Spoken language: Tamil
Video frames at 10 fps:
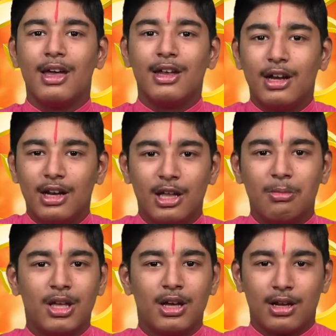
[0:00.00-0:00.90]
இன்னும்
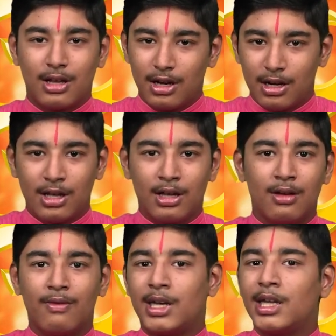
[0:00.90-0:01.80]
நேர்மையாக இருக்கிறான் இந்த
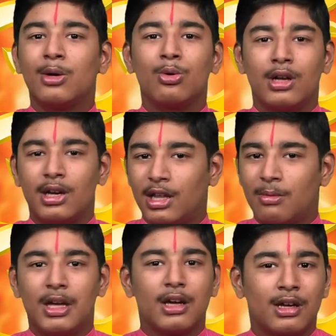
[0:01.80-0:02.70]
வட்டிக்கு விடுற
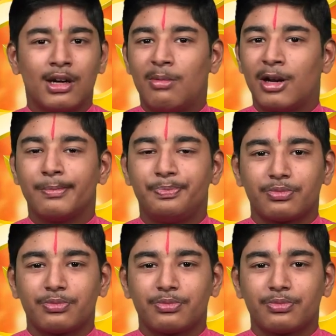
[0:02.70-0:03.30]
நேர்மையாக இருக்கிற நபர்